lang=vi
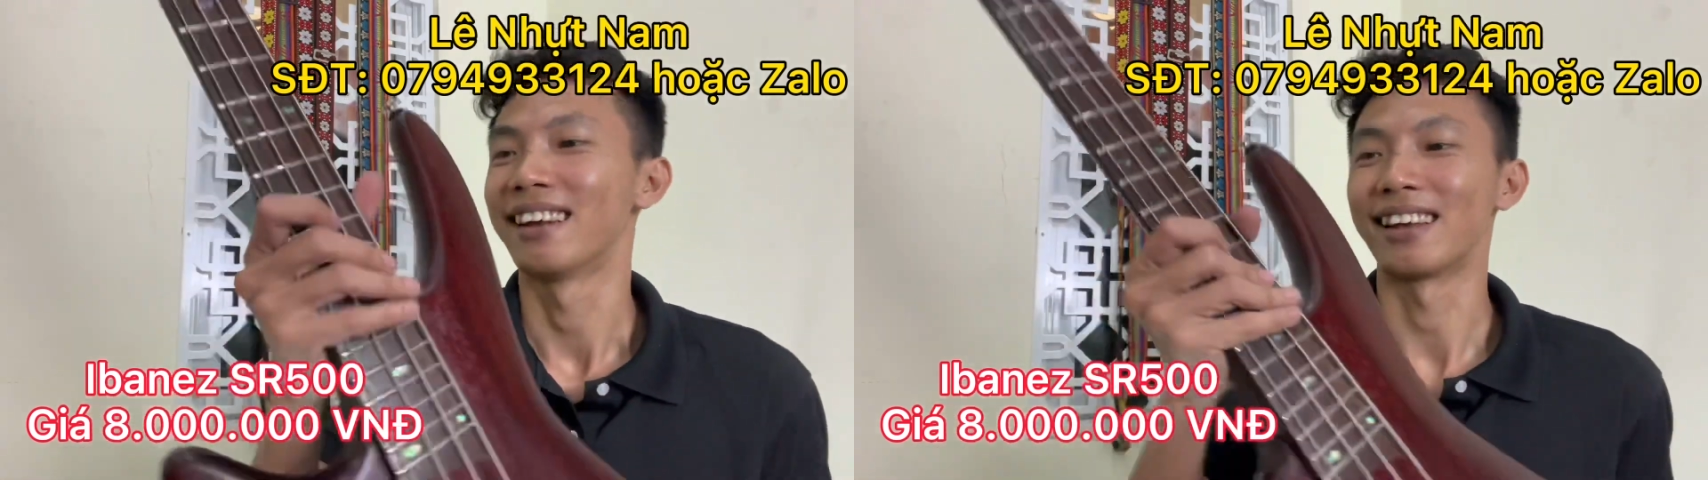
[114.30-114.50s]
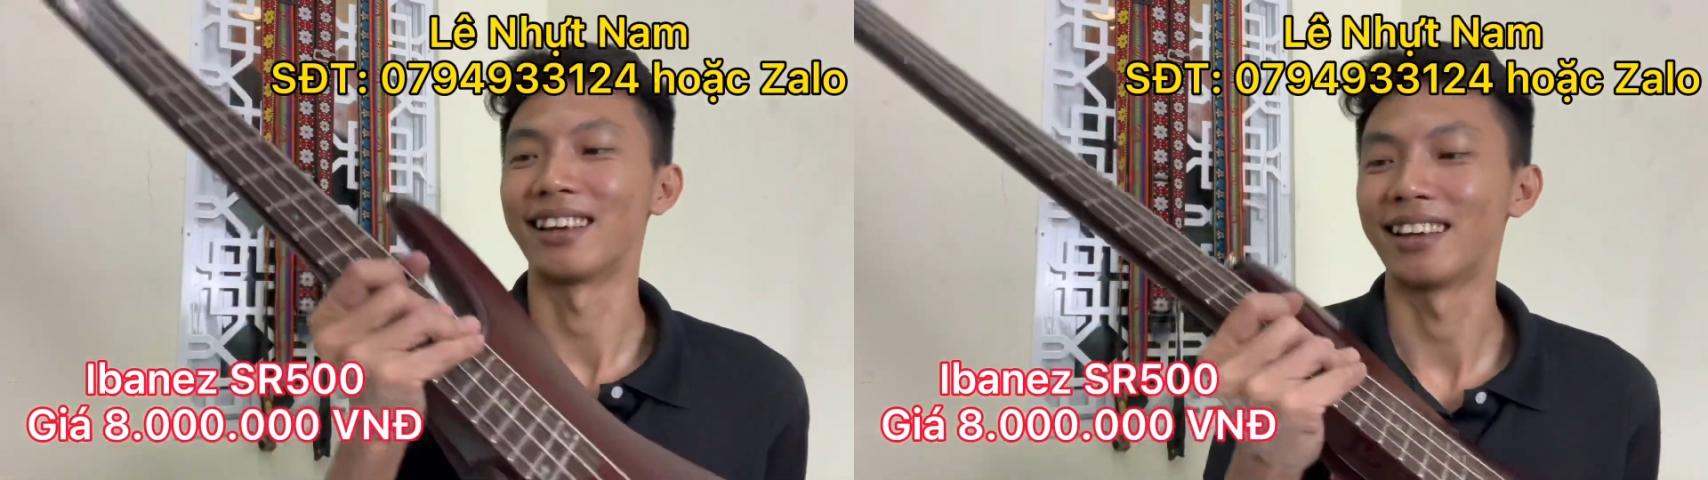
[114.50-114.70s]

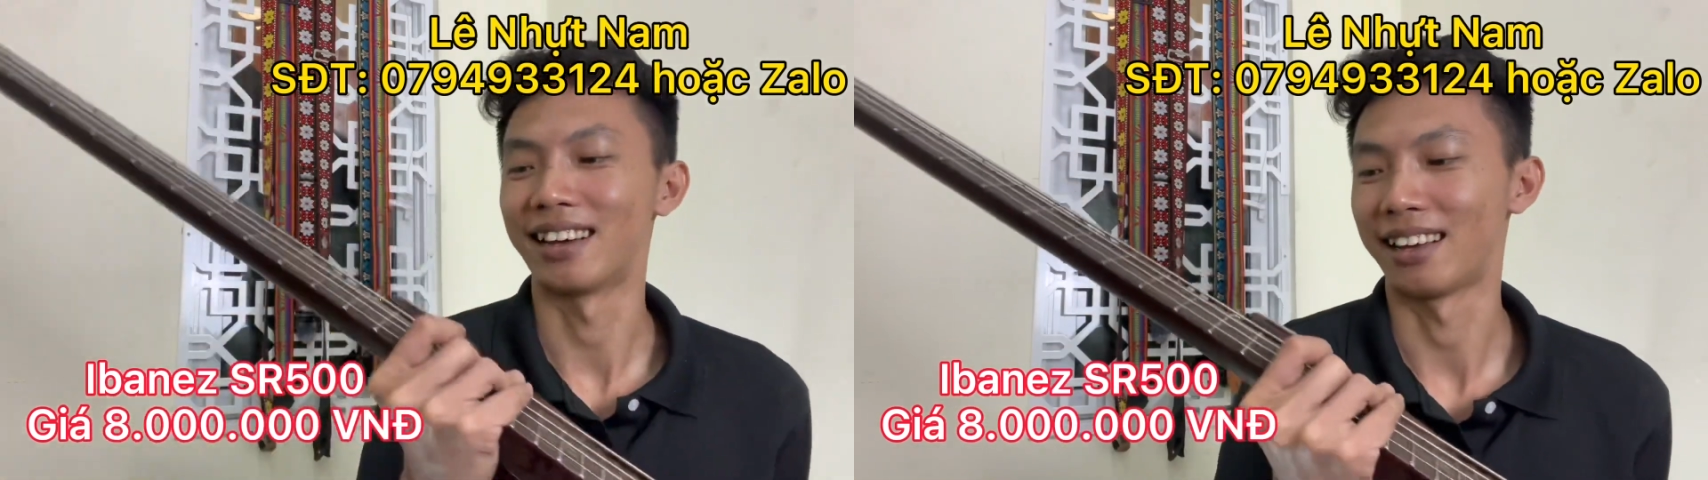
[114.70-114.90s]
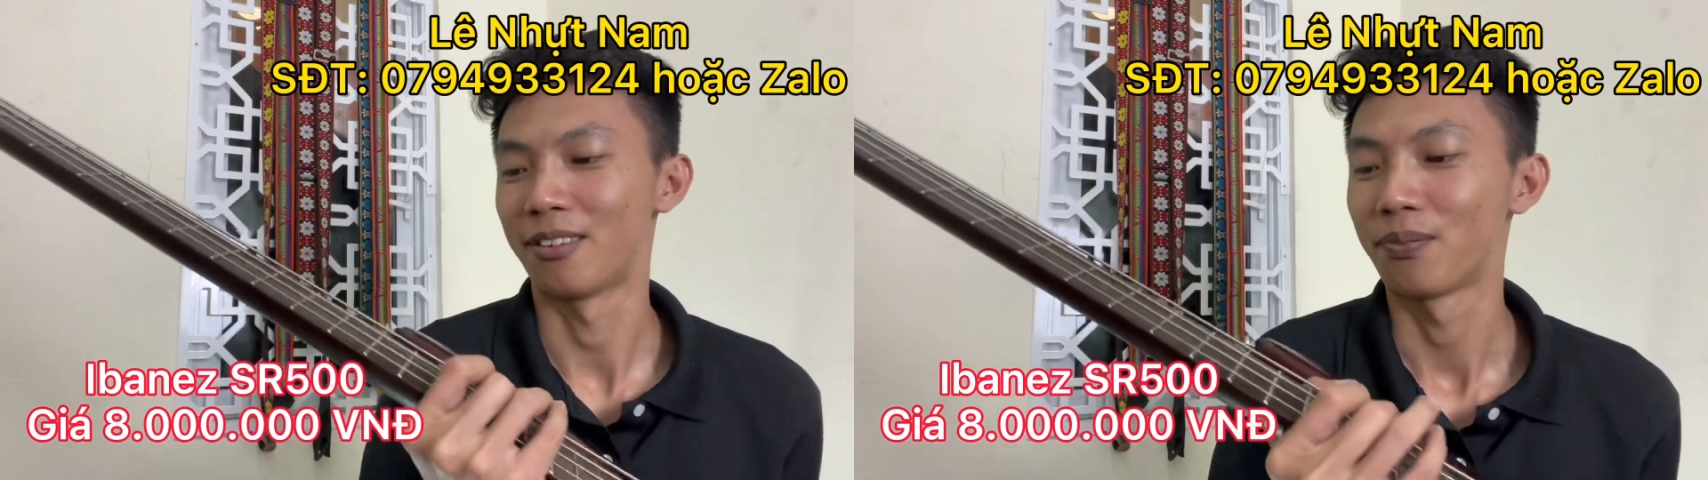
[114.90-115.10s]
thì
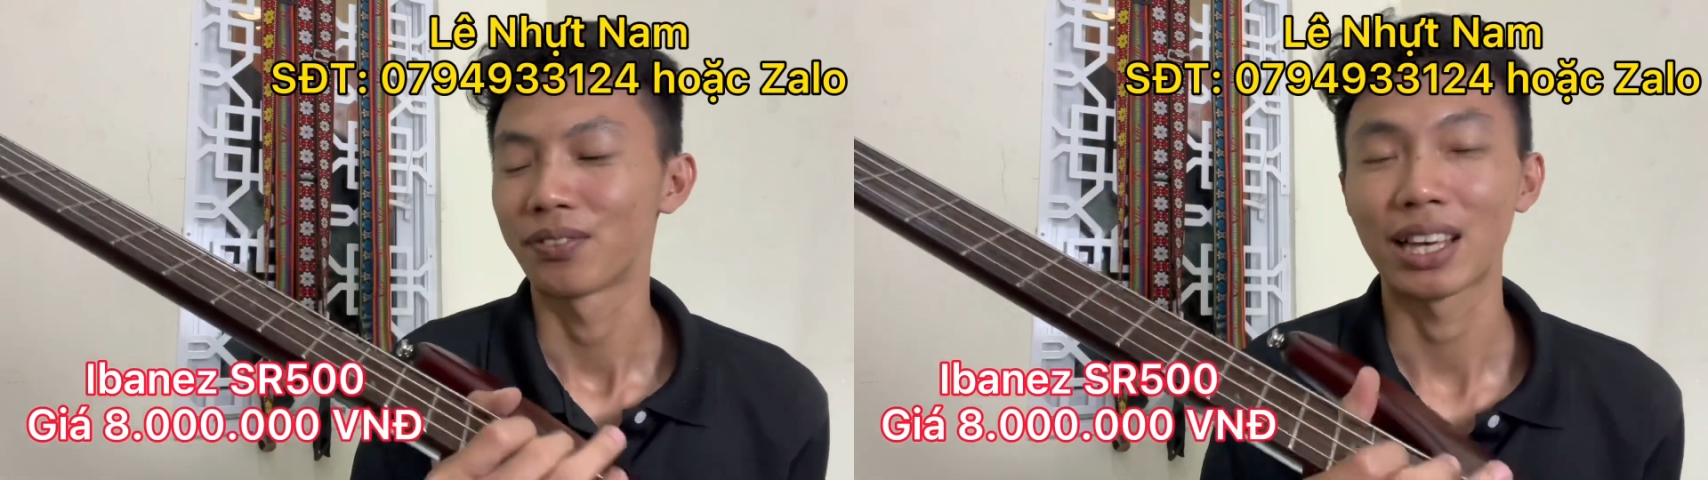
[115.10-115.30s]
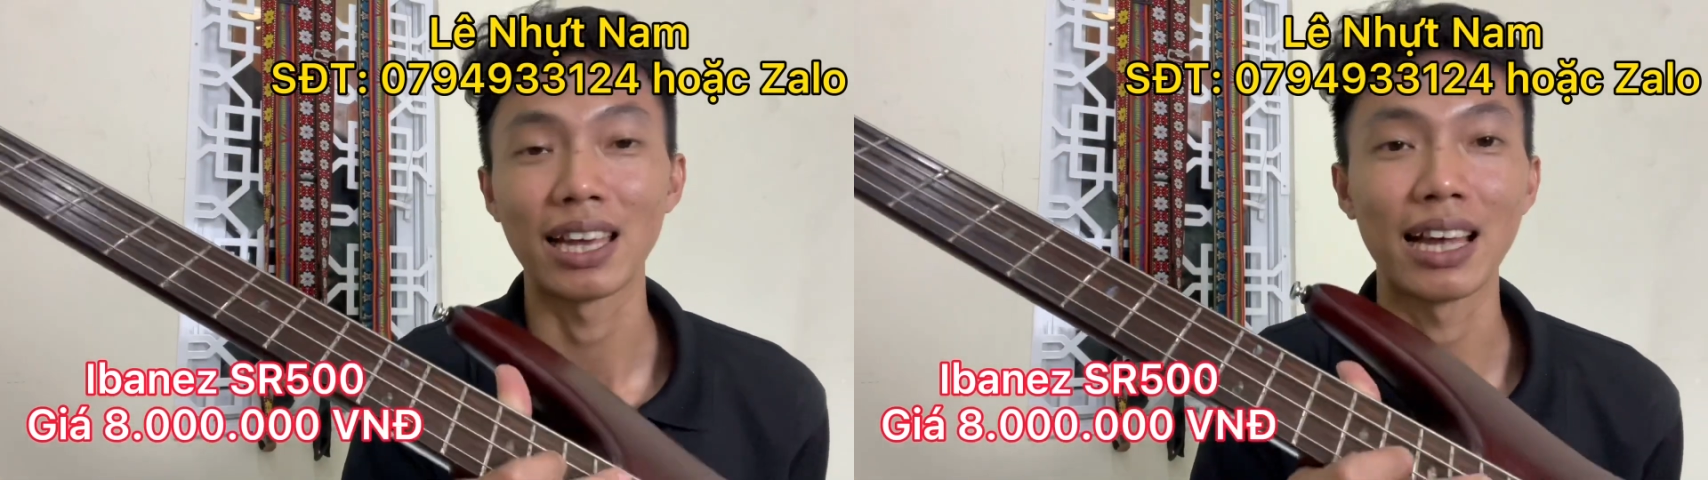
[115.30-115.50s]
à, cây